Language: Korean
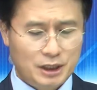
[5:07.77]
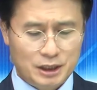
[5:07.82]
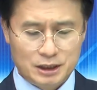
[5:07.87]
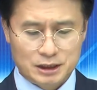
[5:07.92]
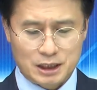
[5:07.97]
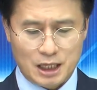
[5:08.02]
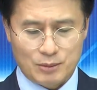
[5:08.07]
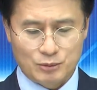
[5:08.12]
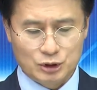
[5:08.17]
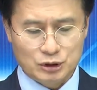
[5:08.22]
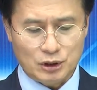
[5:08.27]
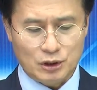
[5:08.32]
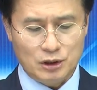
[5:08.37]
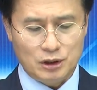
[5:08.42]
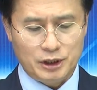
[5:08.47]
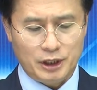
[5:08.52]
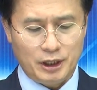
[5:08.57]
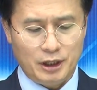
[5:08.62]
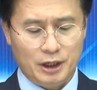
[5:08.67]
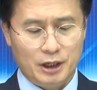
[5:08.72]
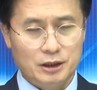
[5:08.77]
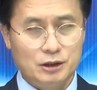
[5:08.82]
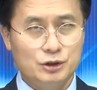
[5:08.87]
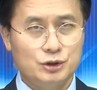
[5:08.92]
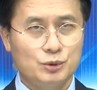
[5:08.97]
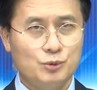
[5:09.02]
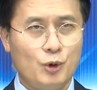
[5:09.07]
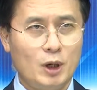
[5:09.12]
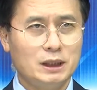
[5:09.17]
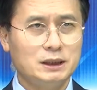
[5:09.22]
이 재무설계를
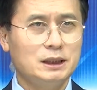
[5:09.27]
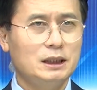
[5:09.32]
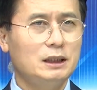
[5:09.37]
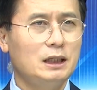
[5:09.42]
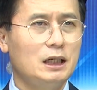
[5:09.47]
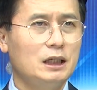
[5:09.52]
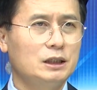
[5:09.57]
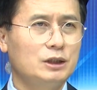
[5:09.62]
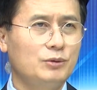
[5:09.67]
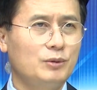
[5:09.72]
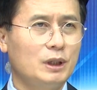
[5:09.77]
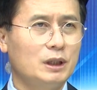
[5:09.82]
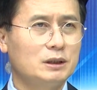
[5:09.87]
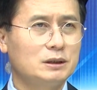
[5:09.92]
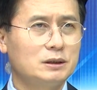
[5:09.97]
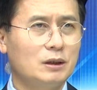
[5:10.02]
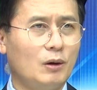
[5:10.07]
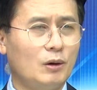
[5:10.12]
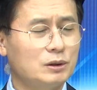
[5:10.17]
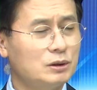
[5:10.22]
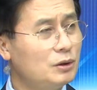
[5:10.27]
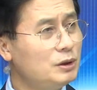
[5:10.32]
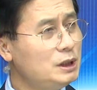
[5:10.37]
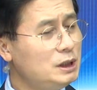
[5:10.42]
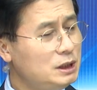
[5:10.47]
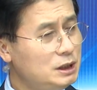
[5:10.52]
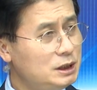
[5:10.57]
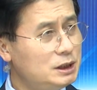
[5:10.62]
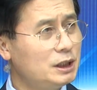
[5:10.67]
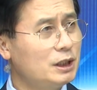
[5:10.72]
좀 확산하기 위해서 어떤
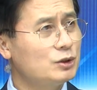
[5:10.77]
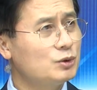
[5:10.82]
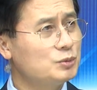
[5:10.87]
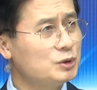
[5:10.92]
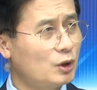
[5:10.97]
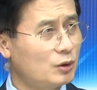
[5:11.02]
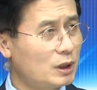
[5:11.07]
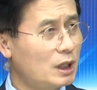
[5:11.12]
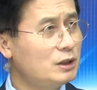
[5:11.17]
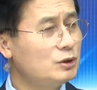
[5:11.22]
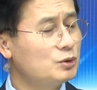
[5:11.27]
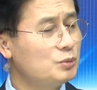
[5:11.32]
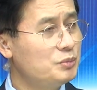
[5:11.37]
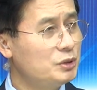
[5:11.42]
인식의 좀 전환이 좀